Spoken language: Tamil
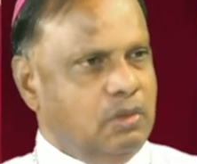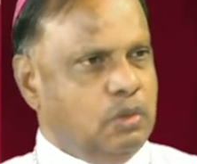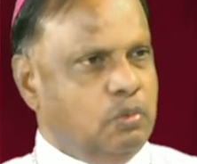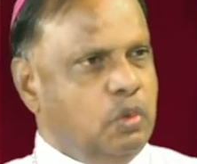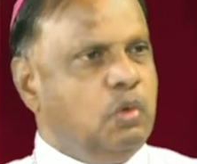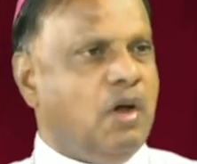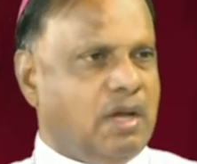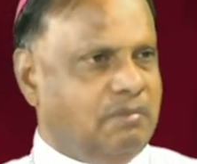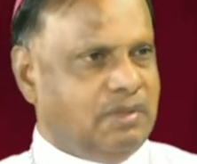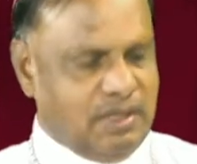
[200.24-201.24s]
ஒரு
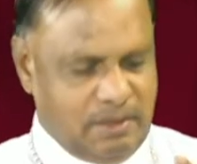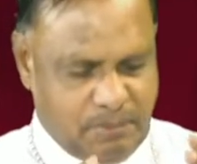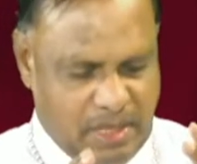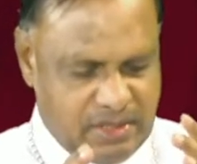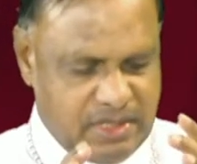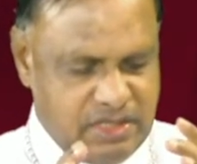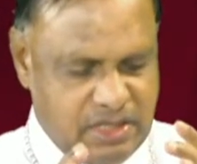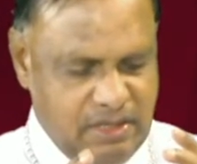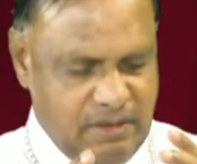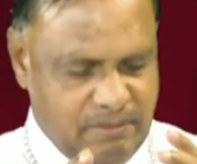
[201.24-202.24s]
உருவகம்
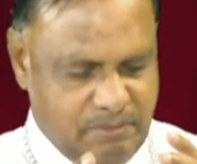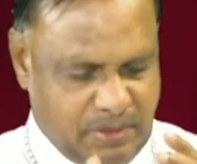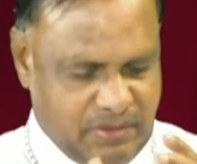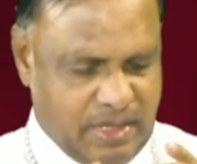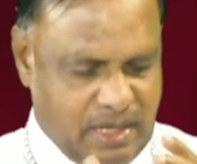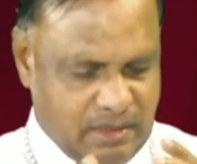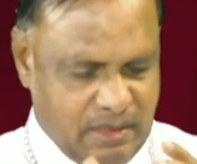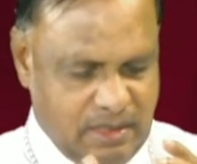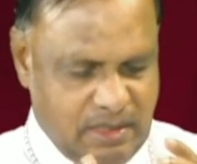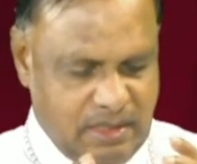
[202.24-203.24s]
பதினஞ்சு பதினாறு
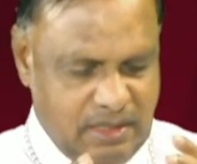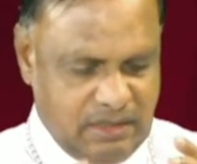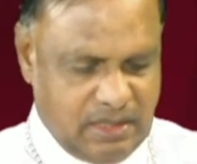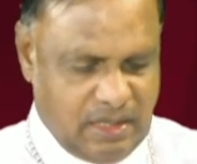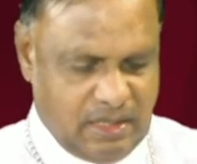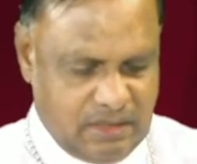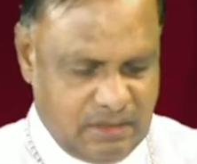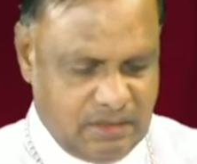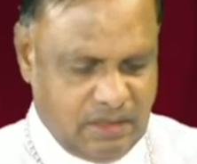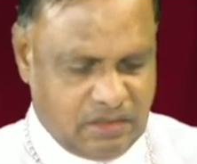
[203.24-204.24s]
இந்த
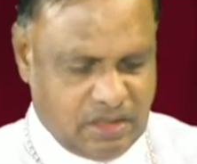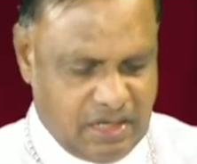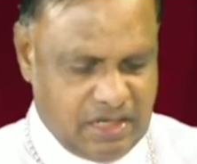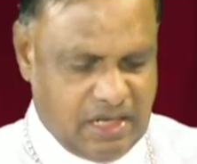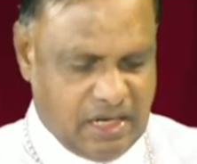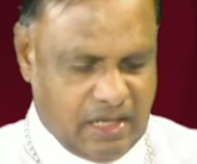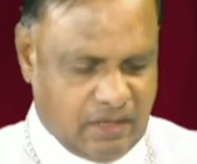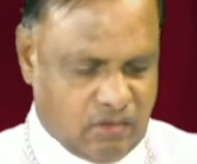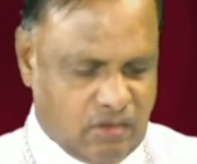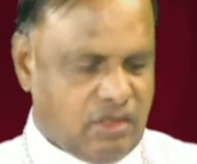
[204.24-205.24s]
இத்தனை
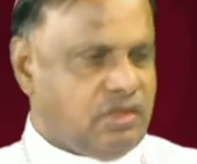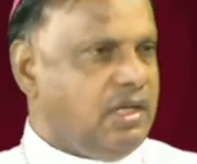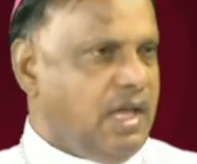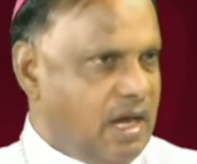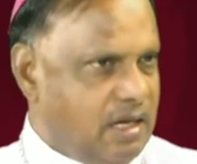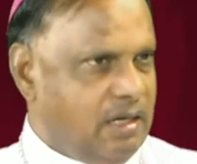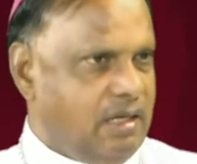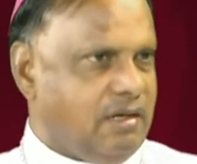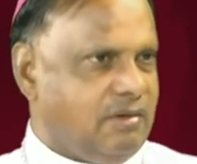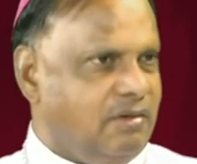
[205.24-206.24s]
நீளாக இருக்கணும் இத்தனை
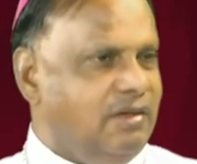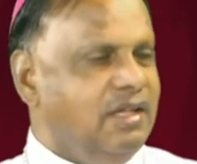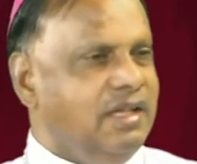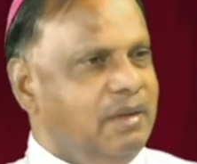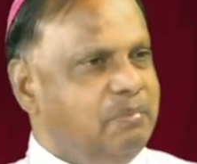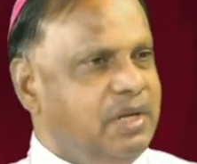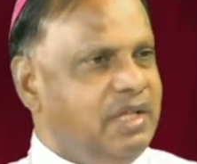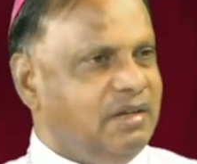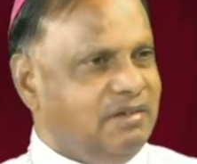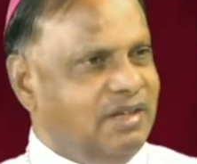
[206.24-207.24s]
அகலாக இருக்கணும்
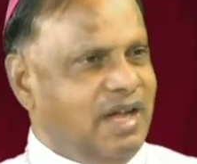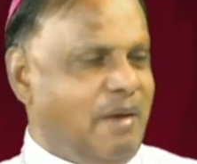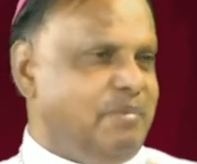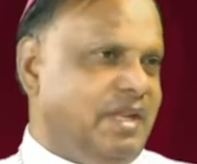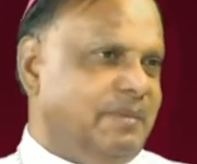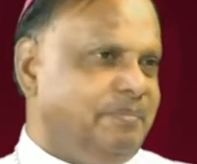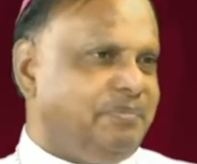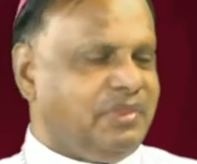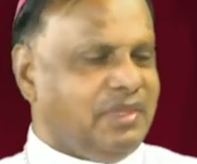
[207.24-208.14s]
இப்படி இருக்கணும் அப்படின்னு